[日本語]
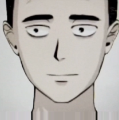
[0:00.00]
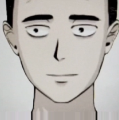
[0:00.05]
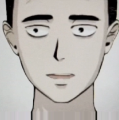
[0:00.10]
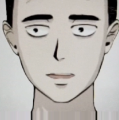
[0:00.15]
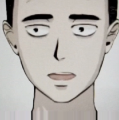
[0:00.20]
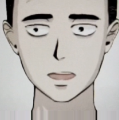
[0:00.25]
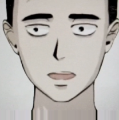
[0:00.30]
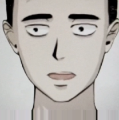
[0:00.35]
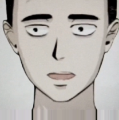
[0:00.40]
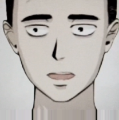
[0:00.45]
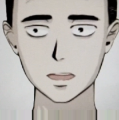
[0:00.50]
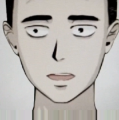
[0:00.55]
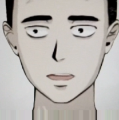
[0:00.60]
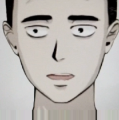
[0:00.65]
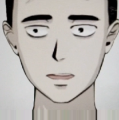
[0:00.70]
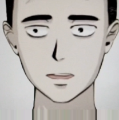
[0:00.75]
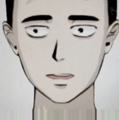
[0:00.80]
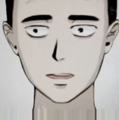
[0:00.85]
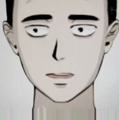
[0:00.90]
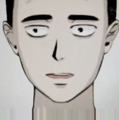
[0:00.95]
合
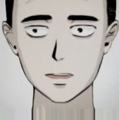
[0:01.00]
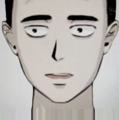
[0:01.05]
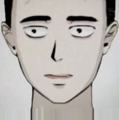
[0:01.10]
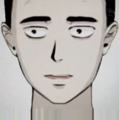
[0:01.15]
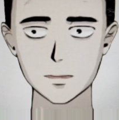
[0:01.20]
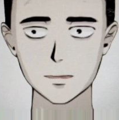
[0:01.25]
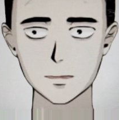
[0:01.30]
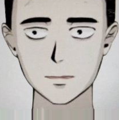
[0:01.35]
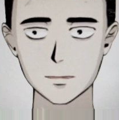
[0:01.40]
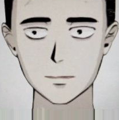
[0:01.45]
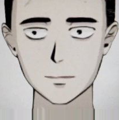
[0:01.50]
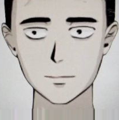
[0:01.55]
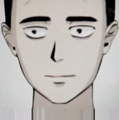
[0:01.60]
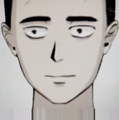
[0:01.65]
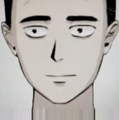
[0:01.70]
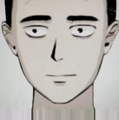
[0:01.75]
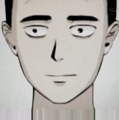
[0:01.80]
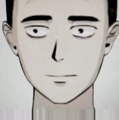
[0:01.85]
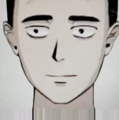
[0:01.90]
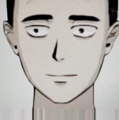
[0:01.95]
格にしないわけです
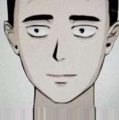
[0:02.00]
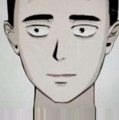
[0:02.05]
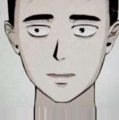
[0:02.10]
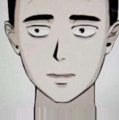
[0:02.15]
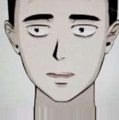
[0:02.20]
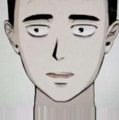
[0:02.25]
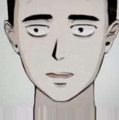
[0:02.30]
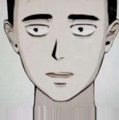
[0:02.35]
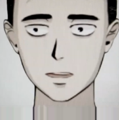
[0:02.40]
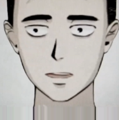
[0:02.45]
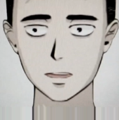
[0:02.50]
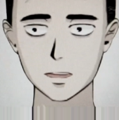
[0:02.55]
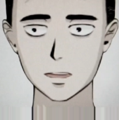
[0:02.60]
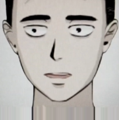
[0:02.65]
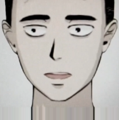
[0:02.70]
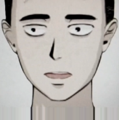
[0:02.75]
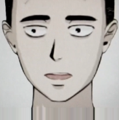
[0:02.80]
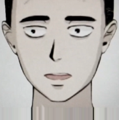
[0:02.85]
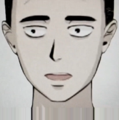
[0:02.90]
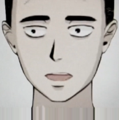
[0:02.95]
からだからこ
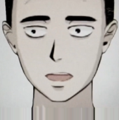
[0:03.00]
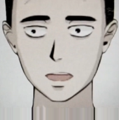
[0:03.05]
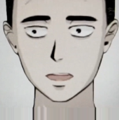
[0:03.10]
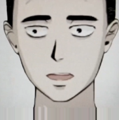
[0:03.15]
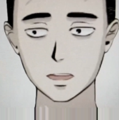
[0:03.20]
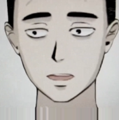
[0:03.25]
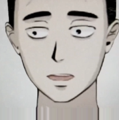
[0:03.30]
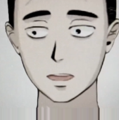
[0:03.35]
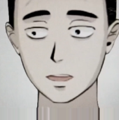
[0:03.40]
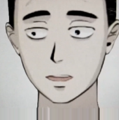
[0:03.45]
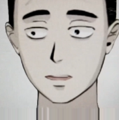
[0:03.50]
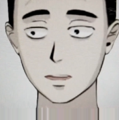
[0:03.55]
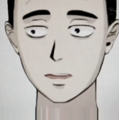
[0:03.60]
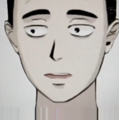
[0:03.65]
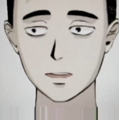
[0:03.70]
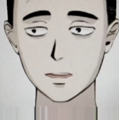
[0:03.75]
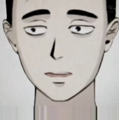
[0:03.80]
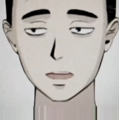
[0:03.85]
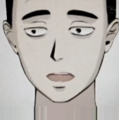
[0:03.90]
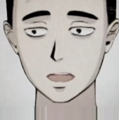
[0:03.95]
うなってきてます
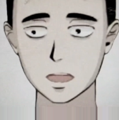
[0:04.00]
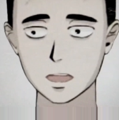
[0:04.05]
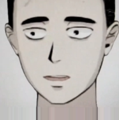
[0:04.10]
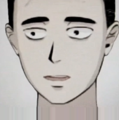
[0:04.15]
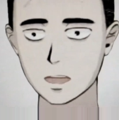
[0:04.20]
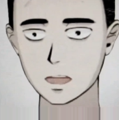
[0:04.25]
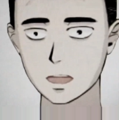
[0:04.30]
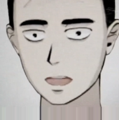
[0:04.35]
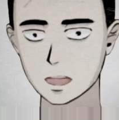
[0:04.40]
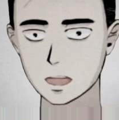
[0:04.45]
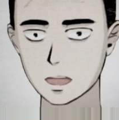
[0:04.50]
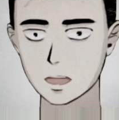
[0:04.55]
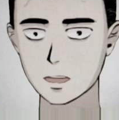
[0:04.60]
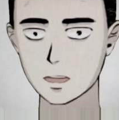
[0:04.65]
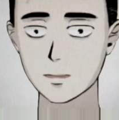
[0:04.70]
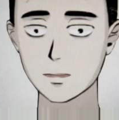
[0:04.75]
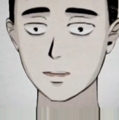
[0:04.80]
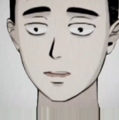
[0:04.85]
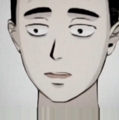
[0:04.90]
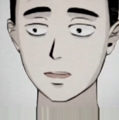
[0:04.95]
よっていうことで
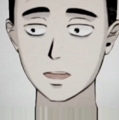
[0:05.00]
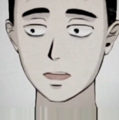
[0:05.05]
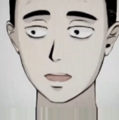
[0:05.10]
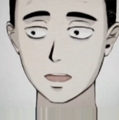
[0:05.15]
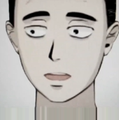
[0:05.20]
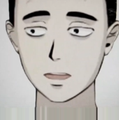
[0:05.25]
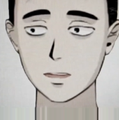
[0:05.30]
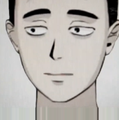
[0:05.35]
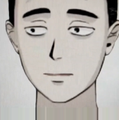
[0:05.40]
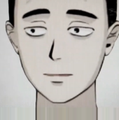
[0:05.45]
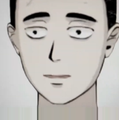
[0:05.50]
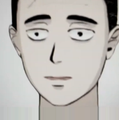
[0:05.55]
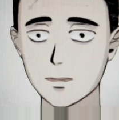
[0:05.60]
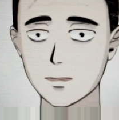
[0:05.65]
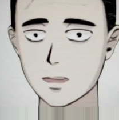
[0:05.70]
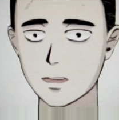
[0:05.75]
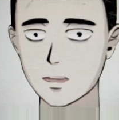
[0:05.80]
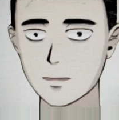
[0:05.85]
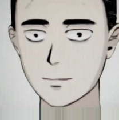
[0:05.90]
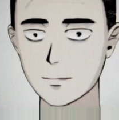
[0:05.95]
まあ
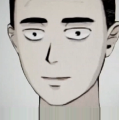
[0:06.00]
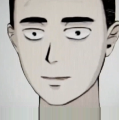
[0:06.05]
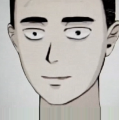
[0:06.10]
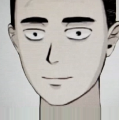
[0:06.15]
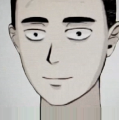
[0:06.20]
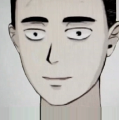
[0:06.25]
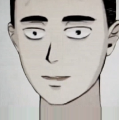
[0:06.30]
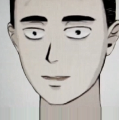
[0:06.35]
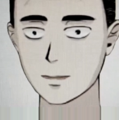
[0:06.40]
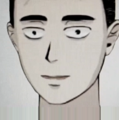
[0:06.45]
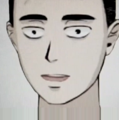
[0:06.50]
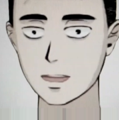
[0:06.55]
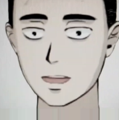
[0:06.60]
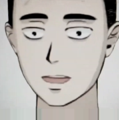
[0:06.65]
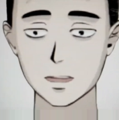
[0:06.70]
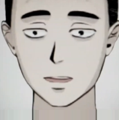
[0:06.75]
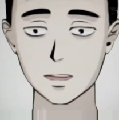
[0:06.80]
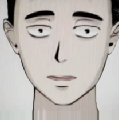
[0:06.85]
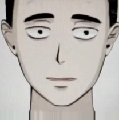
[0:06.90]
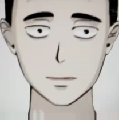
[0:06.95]
私どもも
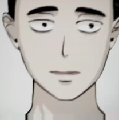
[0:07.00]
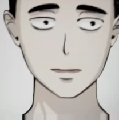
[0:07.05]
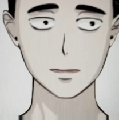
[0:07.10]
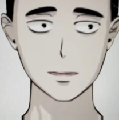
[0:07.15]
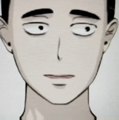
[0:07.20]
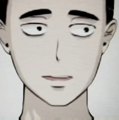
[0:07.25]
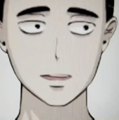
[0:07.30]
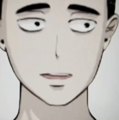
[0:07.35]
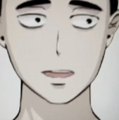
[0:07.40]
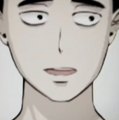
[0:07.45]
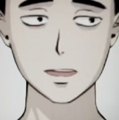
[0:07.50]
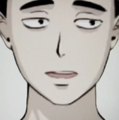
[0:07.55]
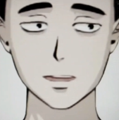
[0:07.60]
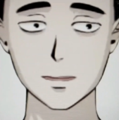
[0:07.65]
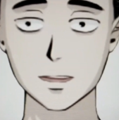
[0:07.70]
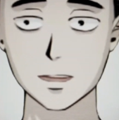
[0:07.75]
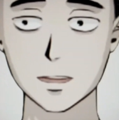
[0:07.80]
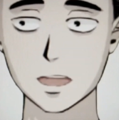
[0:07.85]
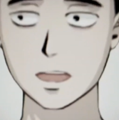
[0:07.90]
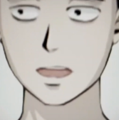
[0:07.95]
常々言ってるよう
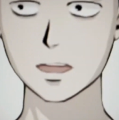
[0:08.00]
に